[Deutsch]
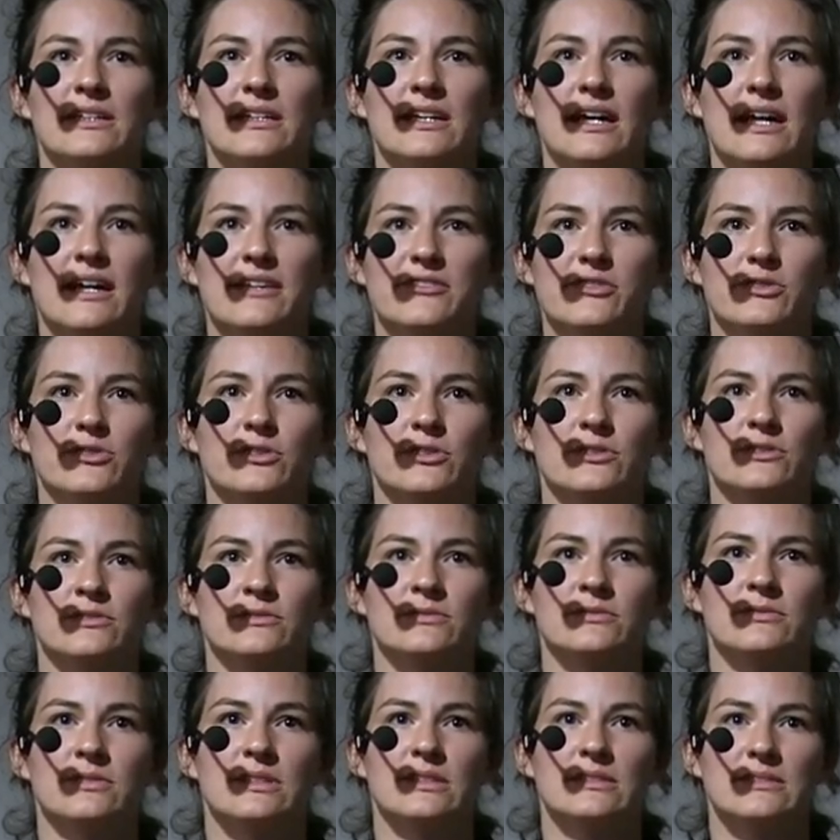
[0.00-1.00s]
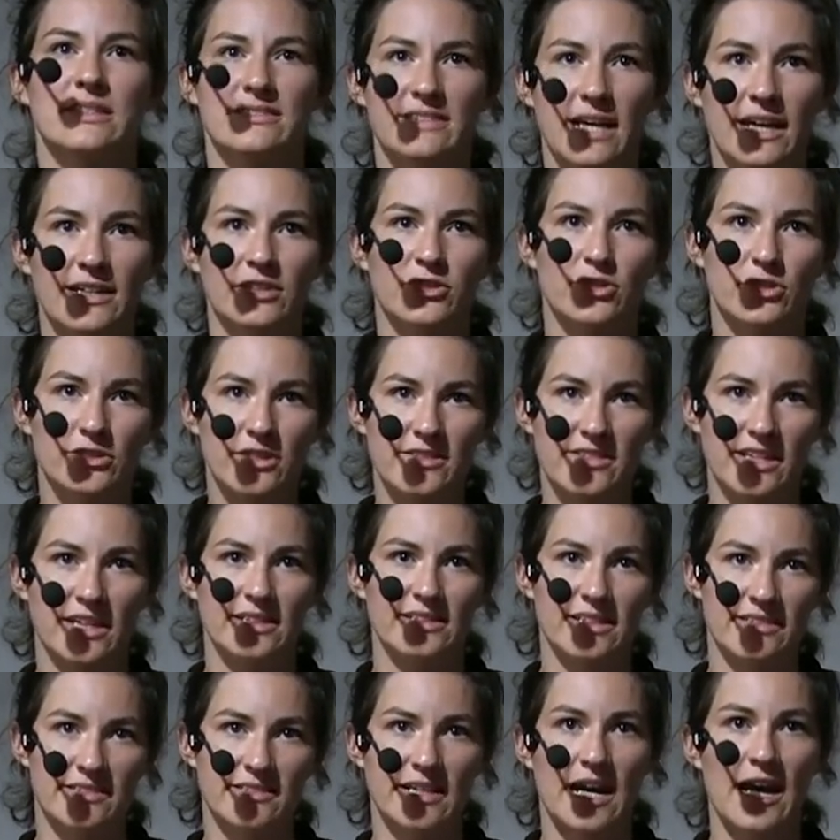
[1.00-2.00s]
also das eine könnte
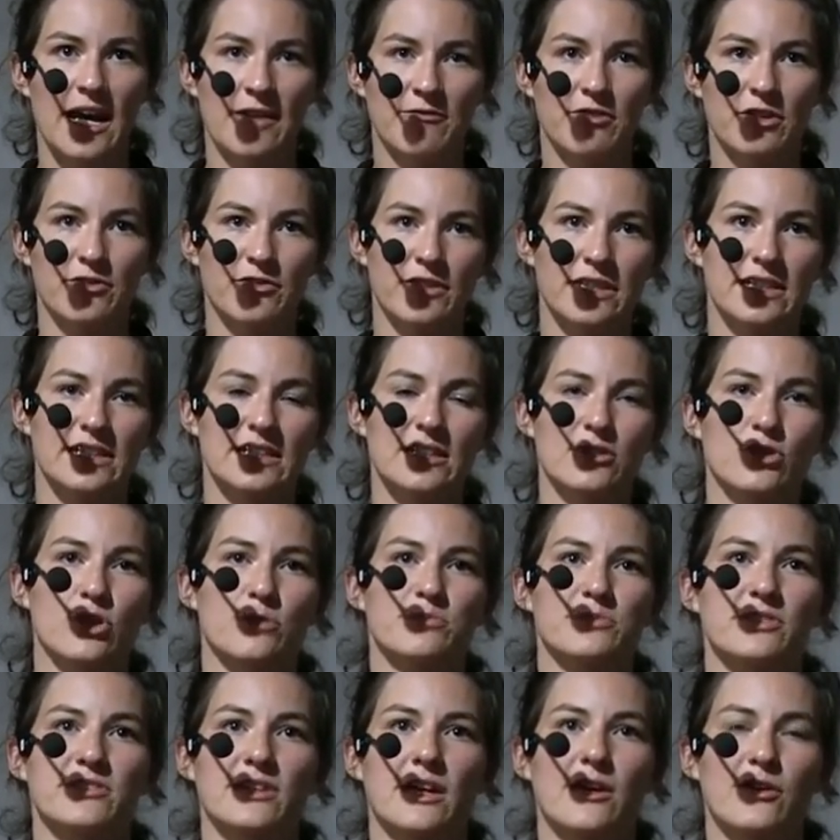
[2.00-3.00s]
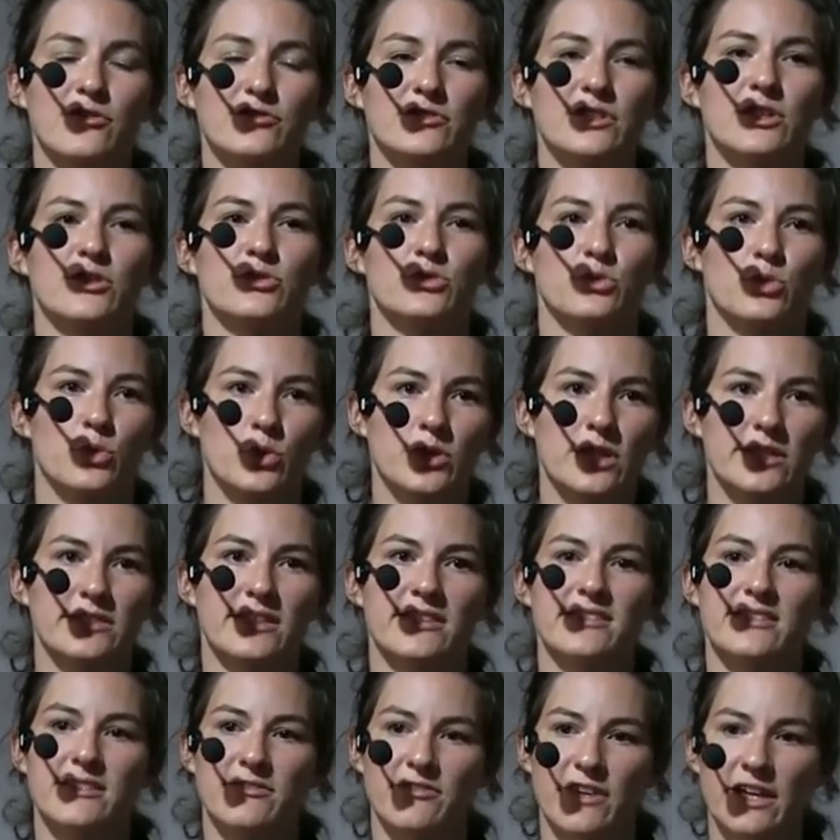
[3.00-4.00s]
sein, dass da einfach weniger Kryptos auftauchen oder
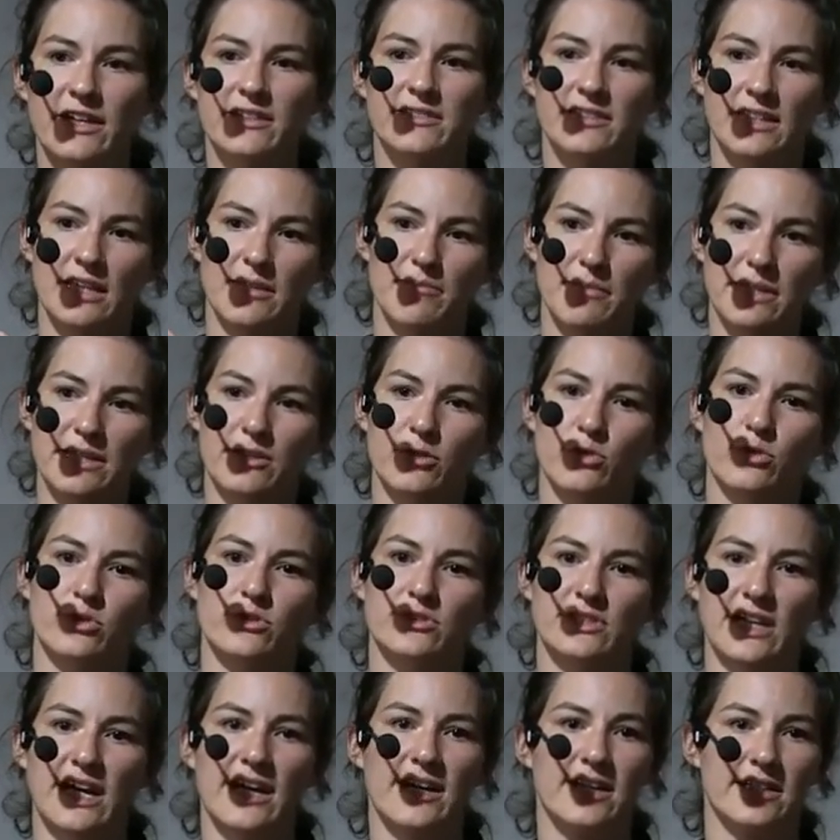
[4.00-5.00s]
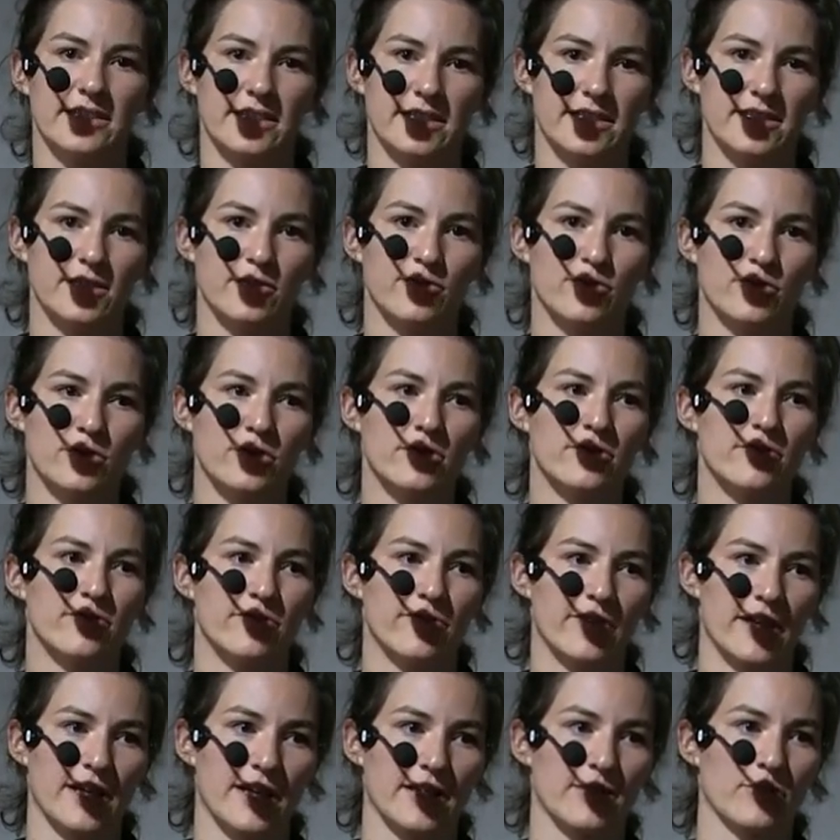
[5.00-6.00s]
dass sie während der Ermittlungen da halt nicht
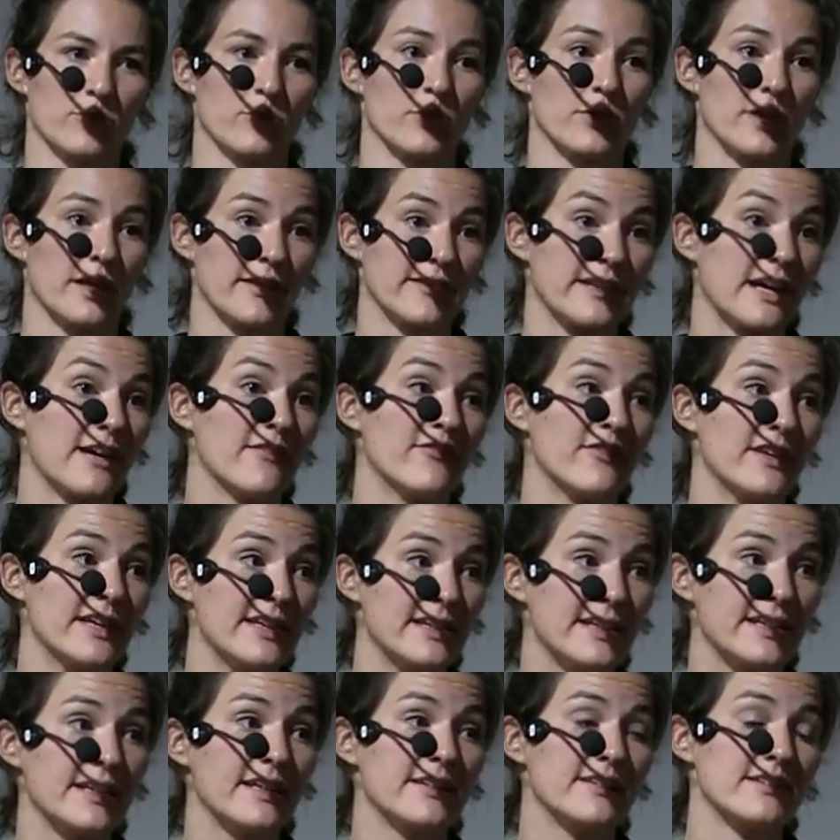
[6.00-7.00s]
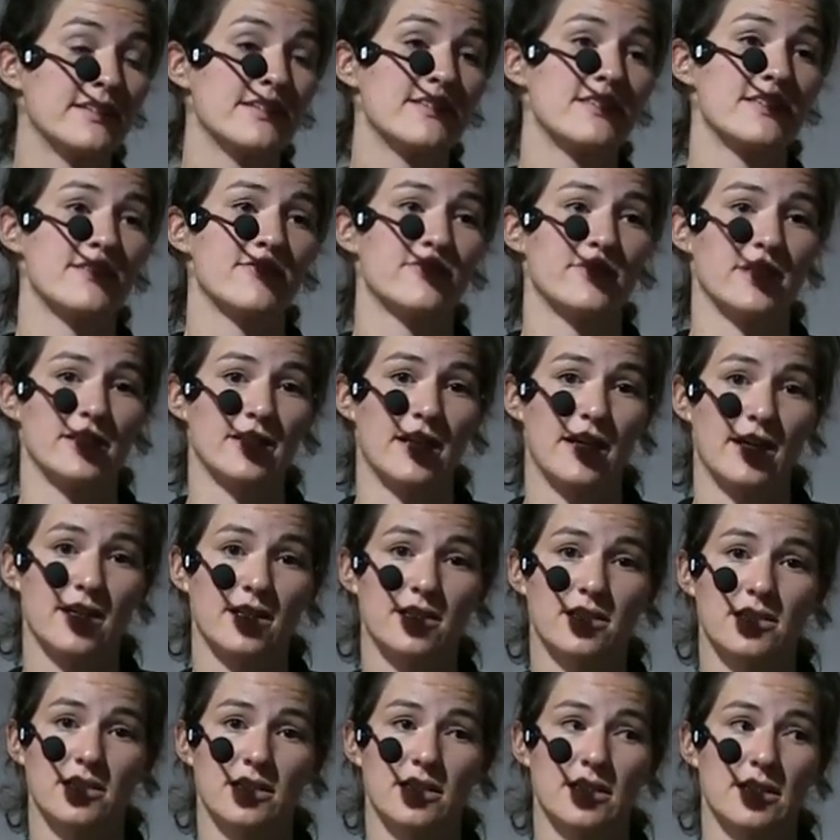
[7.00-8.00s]
gefunden werden oder da weniger intensiv danach
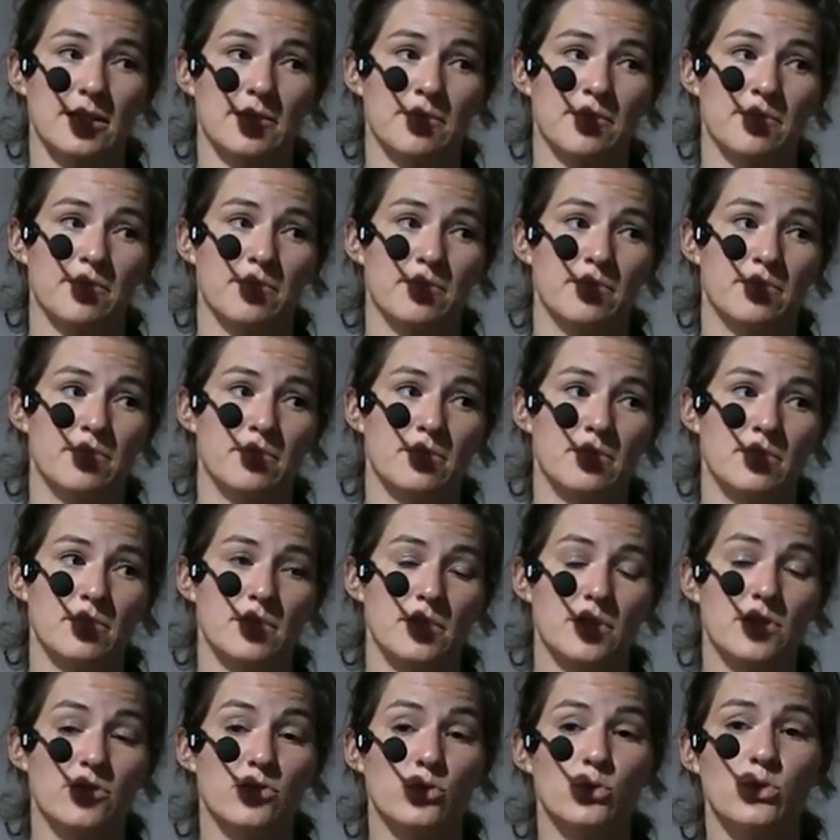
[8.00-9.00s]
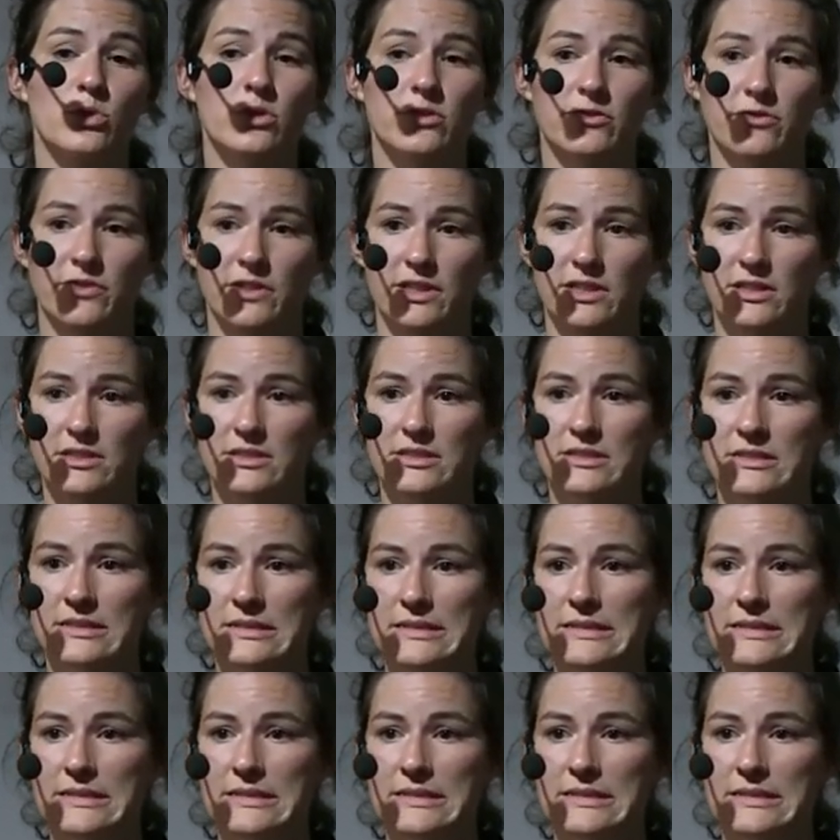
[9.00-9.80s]
ähm, gesucht wird.